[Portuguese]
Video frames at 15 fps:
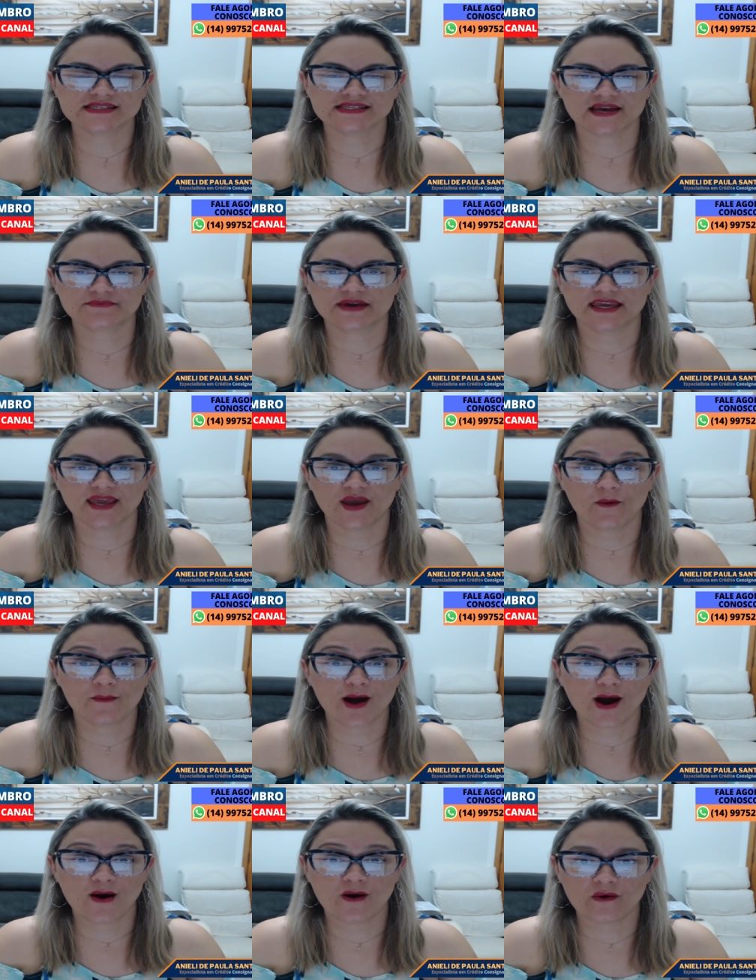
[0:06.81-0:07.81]
Saiba que é
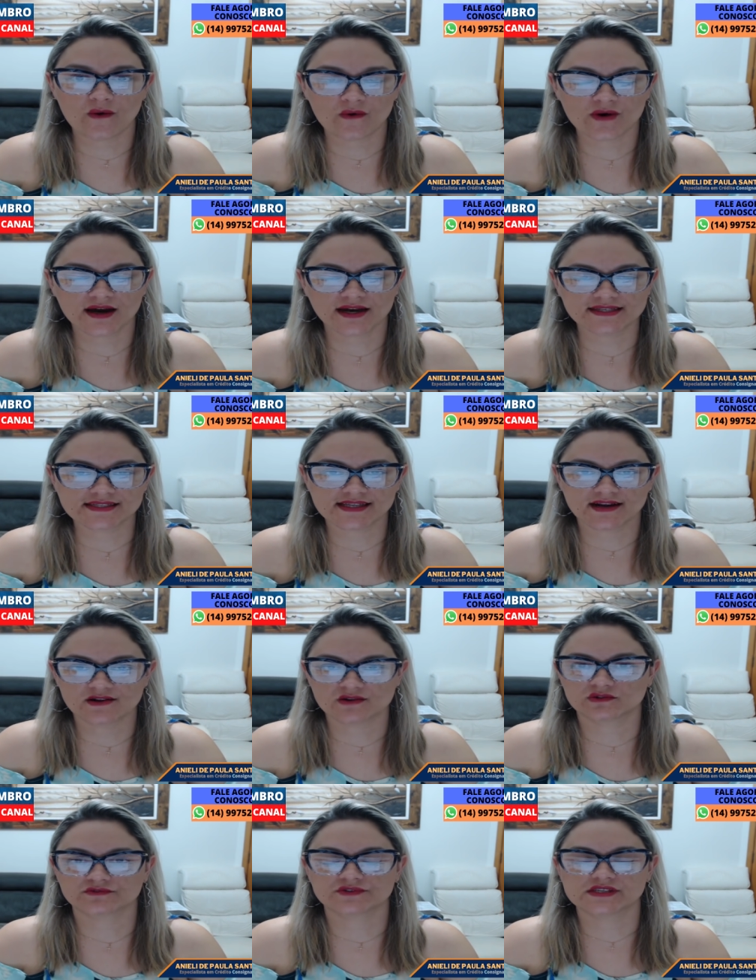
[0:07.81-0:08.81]
uma honra
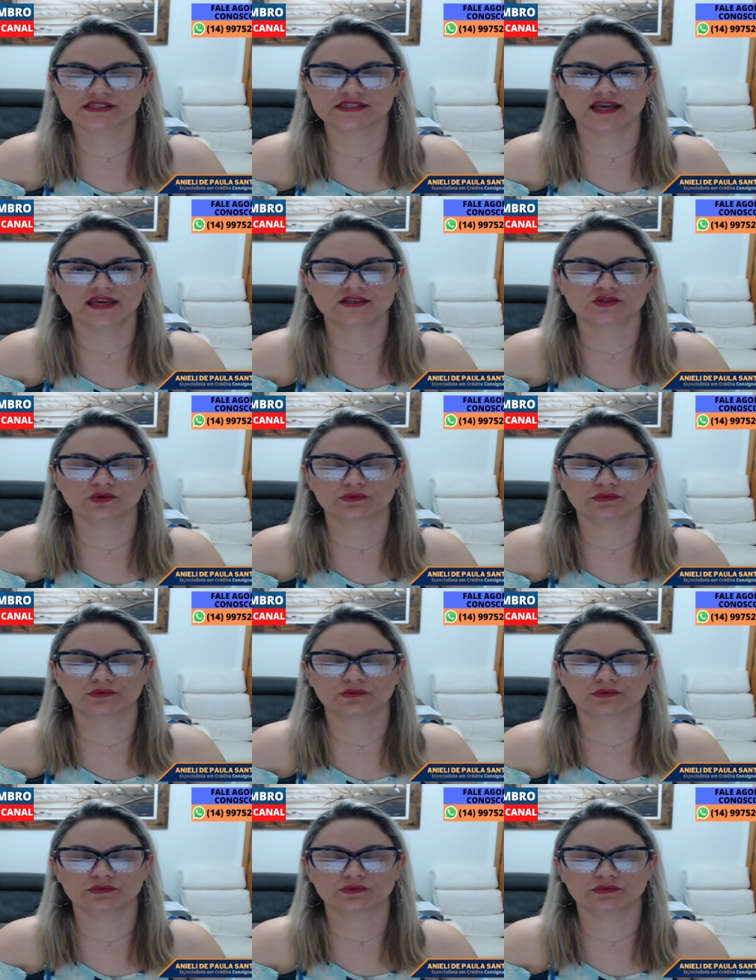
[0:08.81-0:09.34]
estar com vocês,